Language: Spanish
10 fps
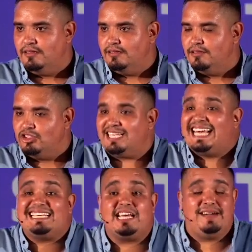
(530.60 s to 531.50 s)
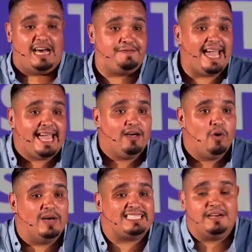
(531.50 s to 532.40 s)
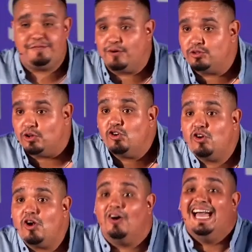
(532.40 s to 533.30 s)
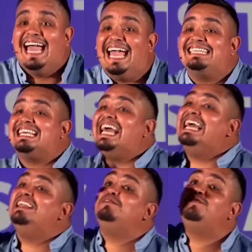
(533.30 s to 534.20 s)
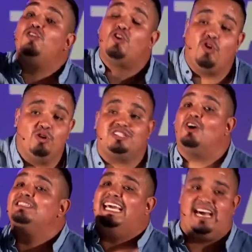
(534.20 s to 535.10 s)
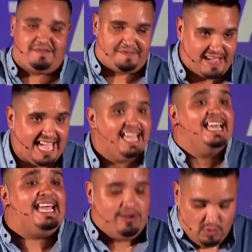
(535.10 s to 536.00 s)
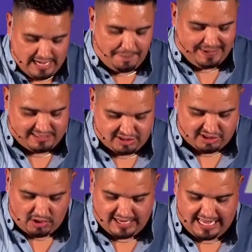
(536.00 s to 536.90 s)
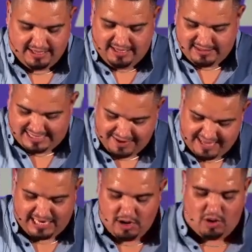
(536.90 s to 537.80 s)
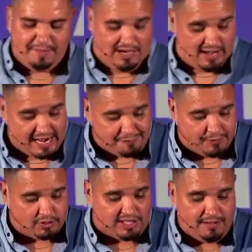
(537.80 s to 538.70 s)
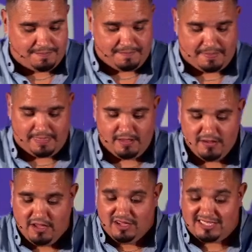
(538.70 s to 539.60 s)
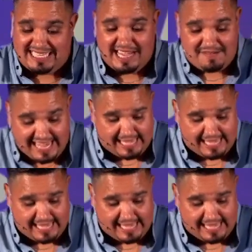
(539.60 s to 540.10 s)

Entonces, ¿qué se ve la fe? ¿O es el fruto? No, no, no. Es el fruto de la fe en una persona. Se ve, dilo conmigo. El fruto, se ve.